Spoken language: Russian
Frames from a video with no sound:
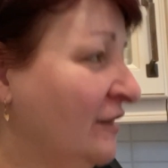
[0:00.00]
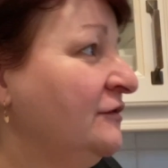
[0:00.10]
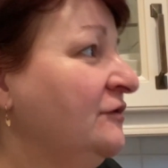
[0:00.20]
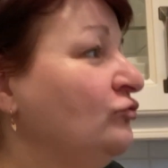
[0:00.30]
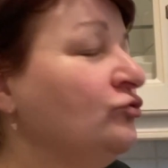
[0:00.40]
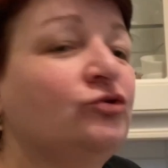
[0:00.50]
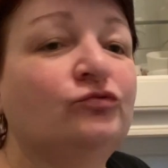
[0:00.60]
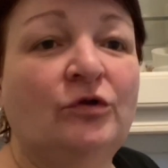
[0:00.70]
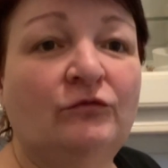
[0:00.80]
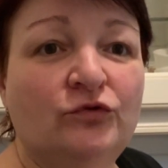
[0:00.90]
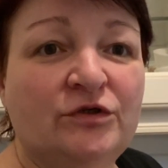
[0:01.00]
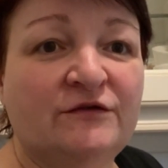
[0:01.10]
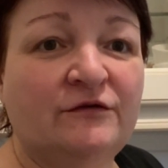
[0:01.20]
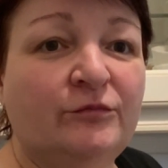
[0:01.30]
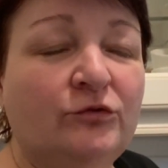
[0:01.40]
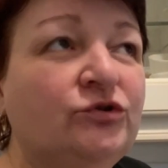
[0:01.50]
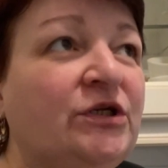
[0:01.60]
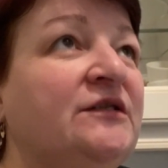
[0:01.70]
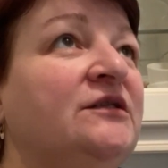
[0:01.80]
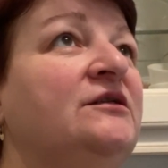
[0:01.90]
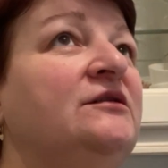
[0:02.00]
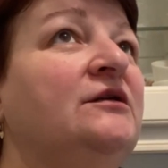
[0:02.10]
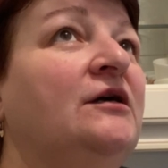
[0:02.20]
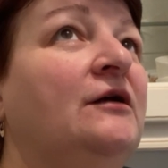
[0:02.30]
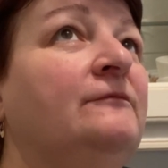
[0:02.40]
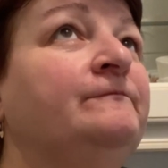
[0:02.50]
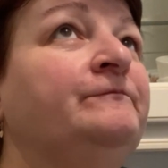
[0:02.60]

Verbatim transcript: не то, что удовольствие получать от еды, а